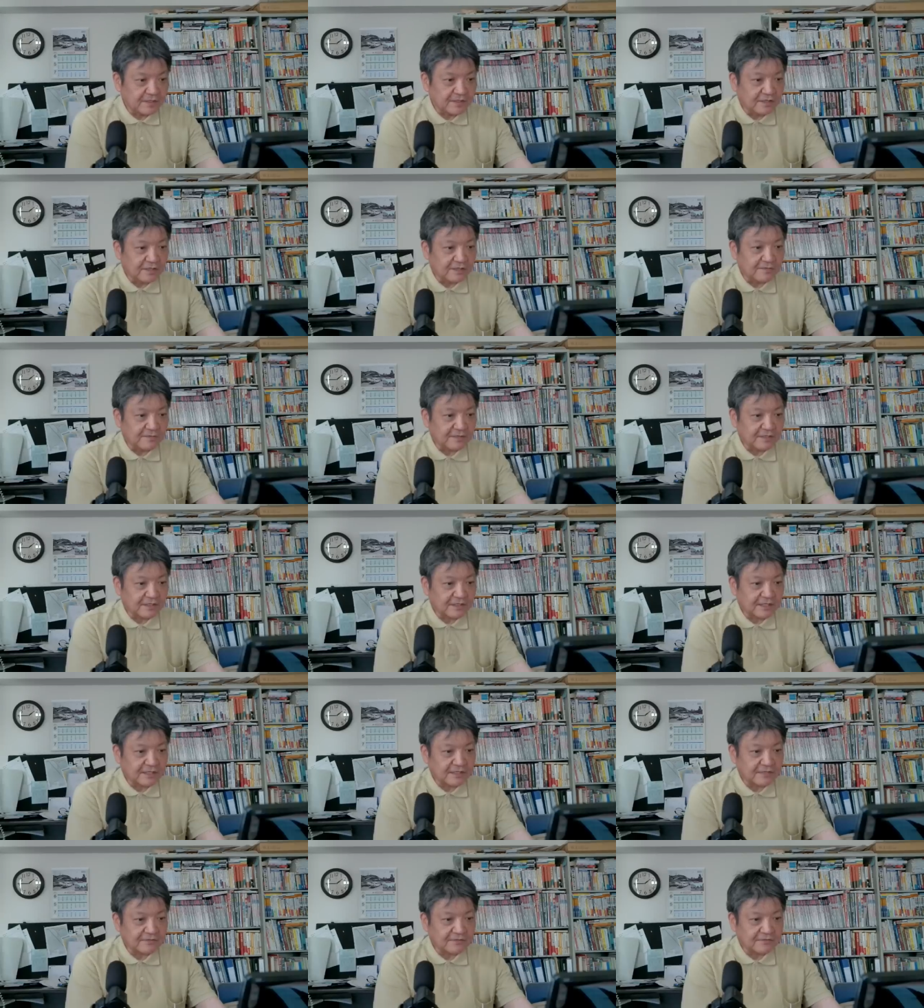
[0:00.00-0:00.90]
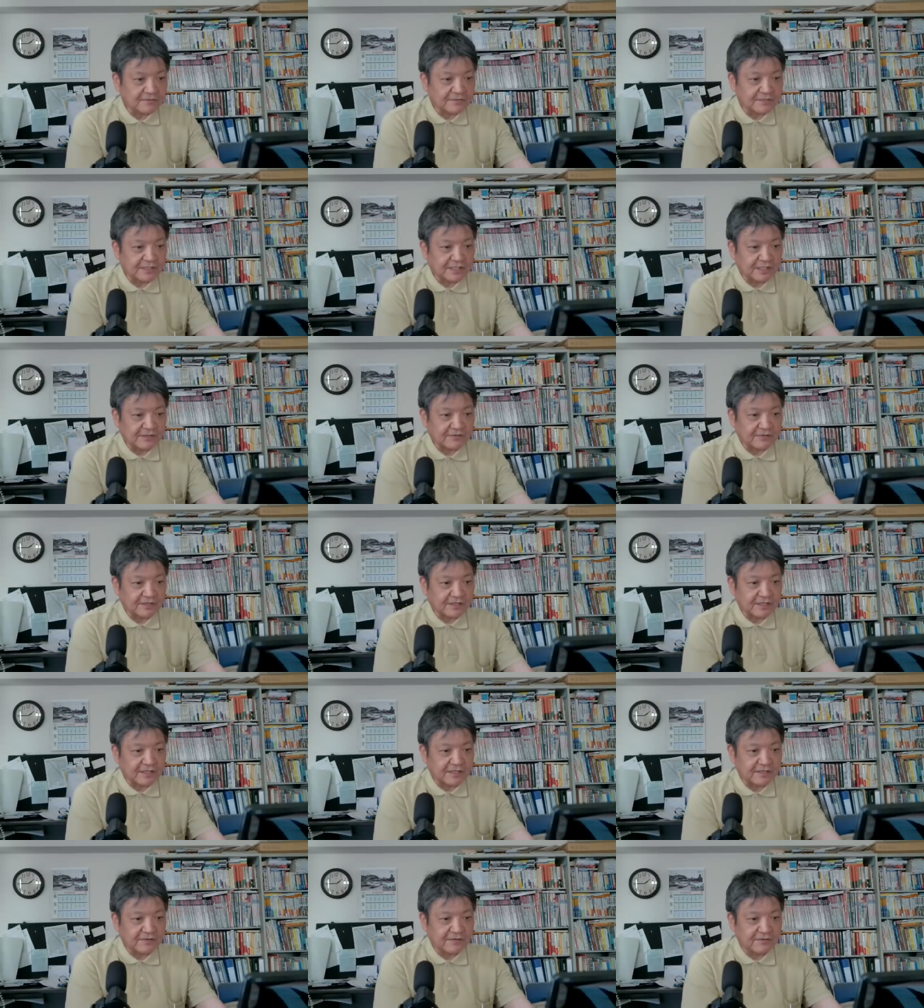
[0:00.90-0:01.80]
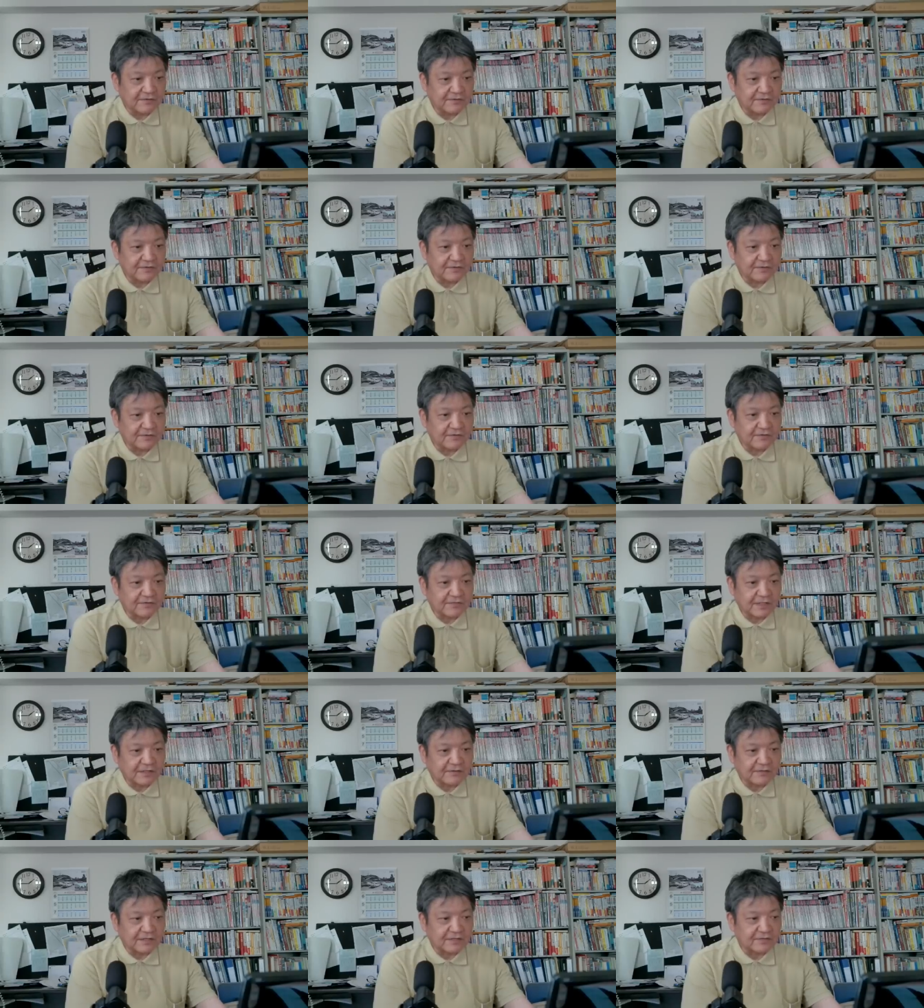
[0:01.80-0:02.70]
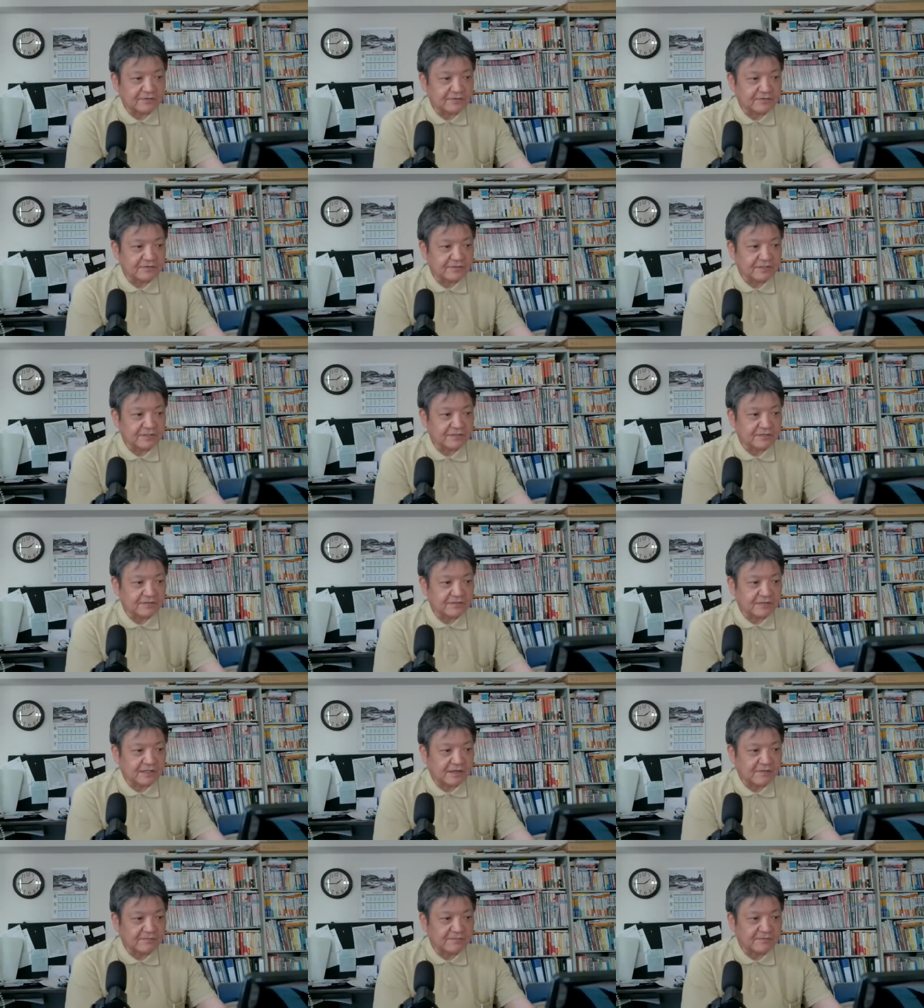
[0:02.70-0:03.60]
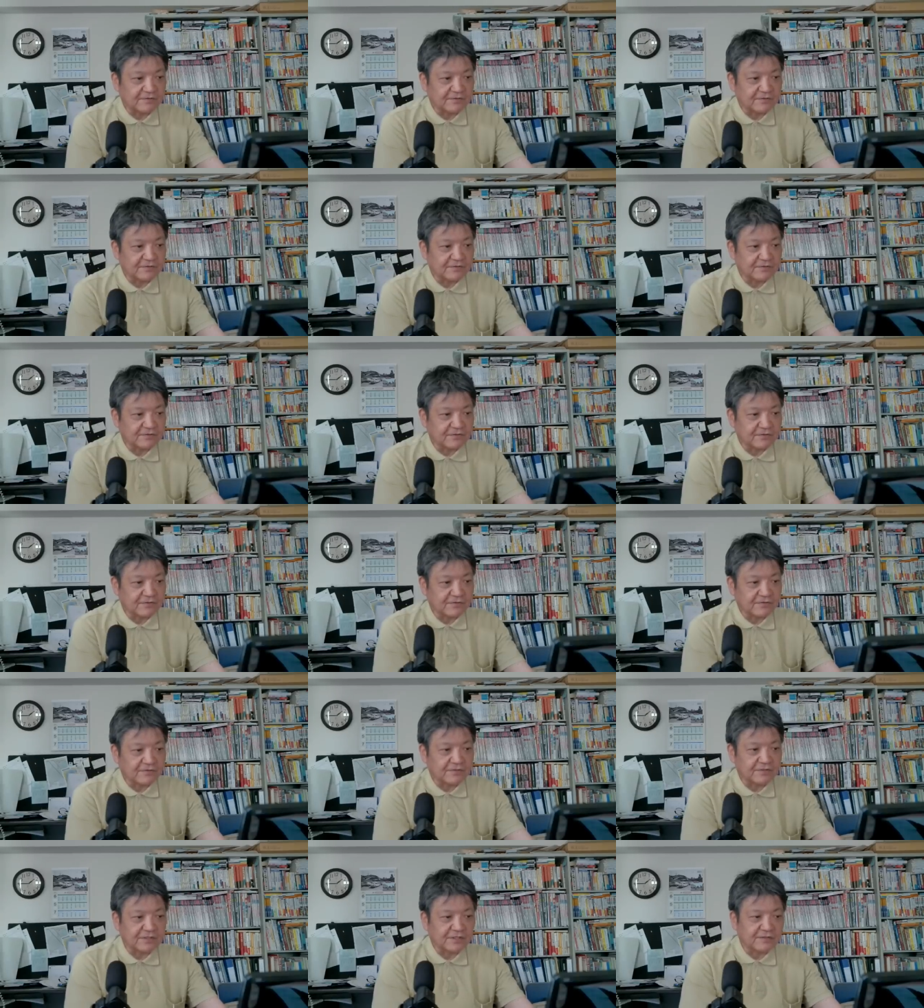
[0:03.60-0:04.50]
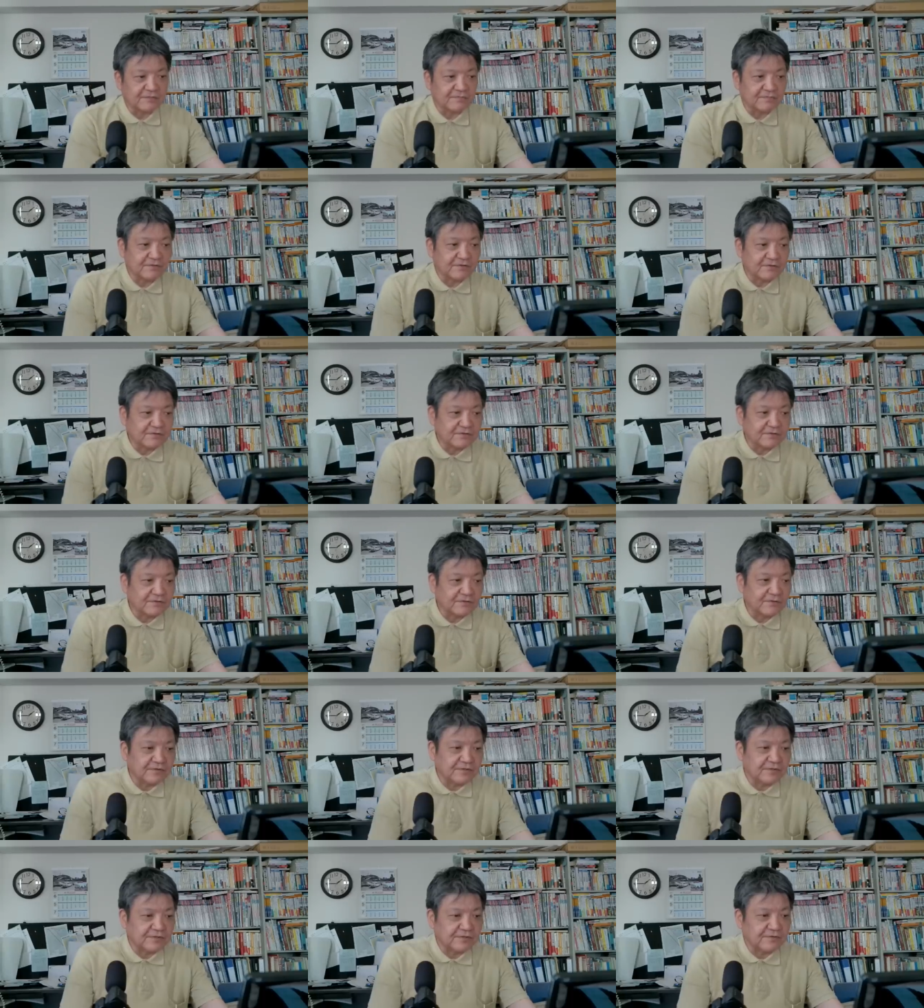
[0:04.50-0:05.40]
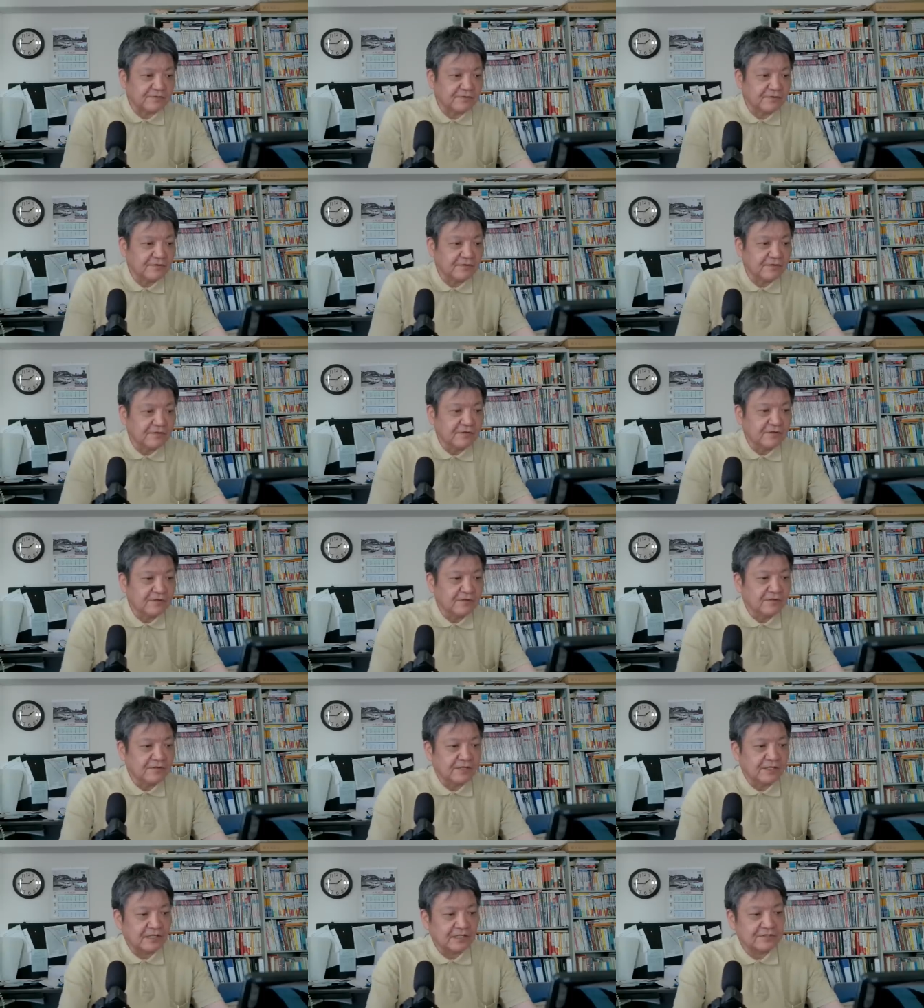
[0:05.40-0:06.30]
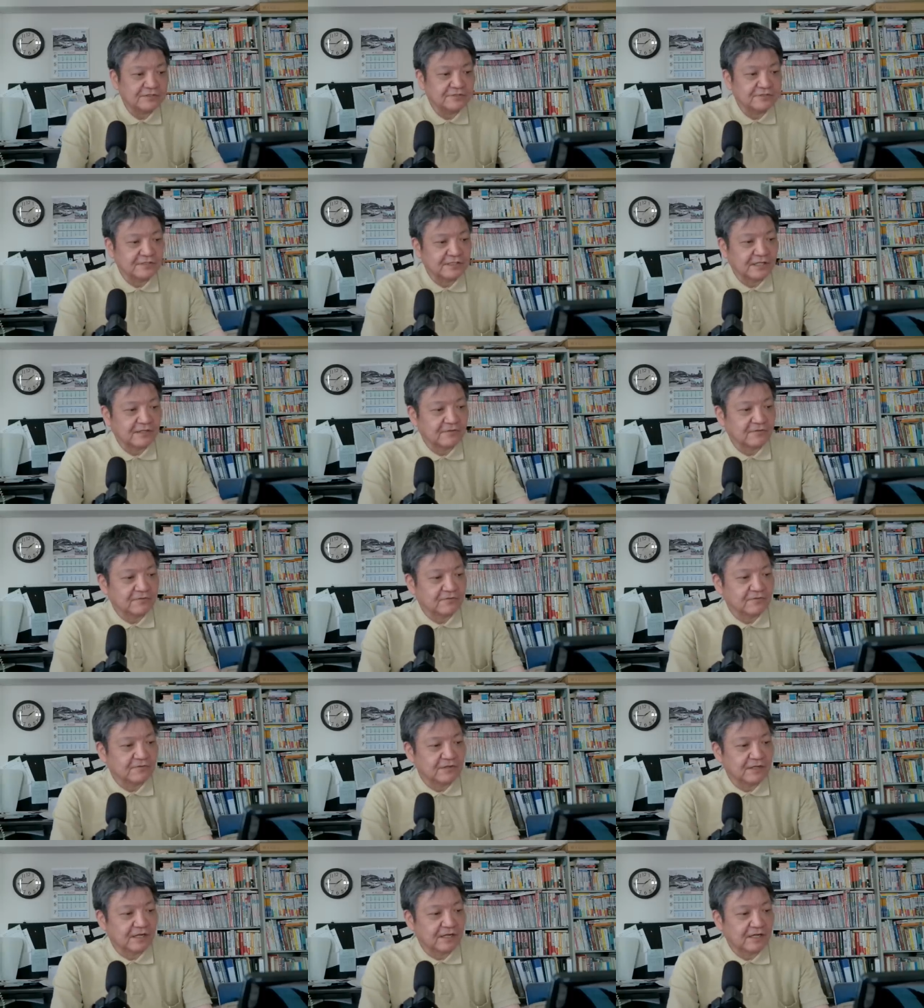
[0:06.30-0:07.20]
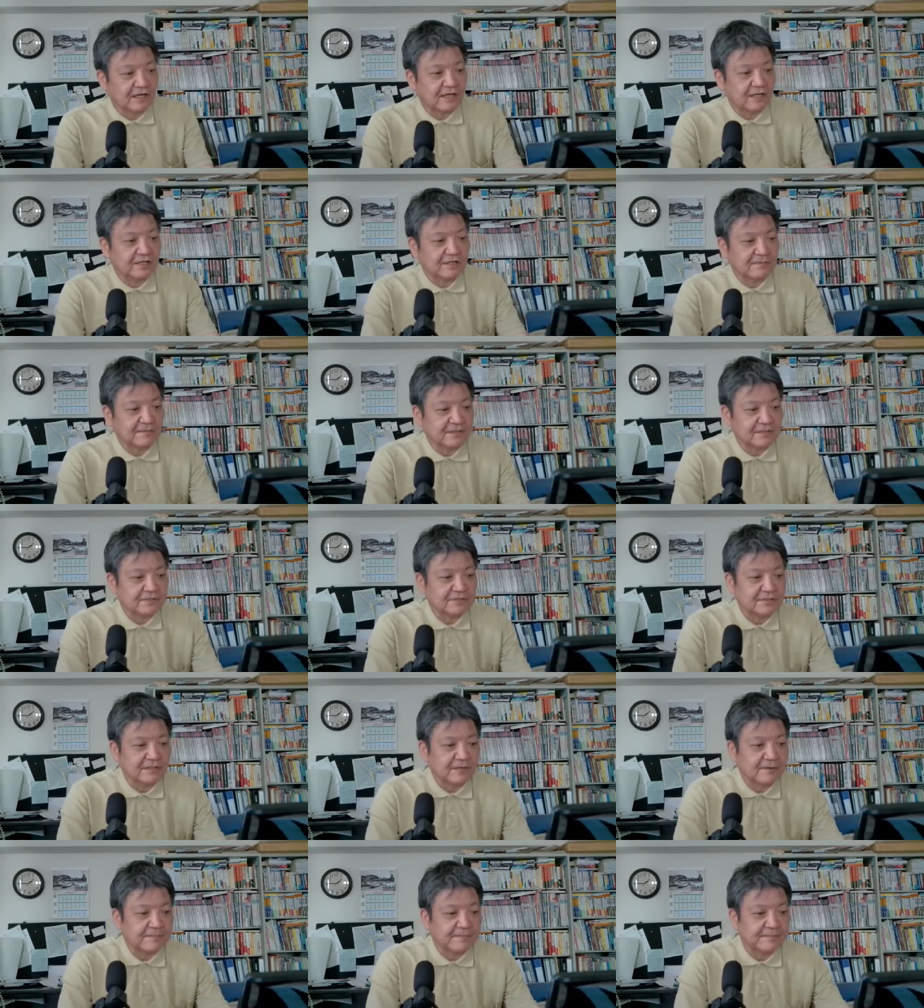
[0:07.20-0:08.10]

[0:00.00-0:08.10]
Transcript: えー、まだ韓国にいた時、日本旅行などで数日間ブログを更新、ブログ更新を休んだことがありますが、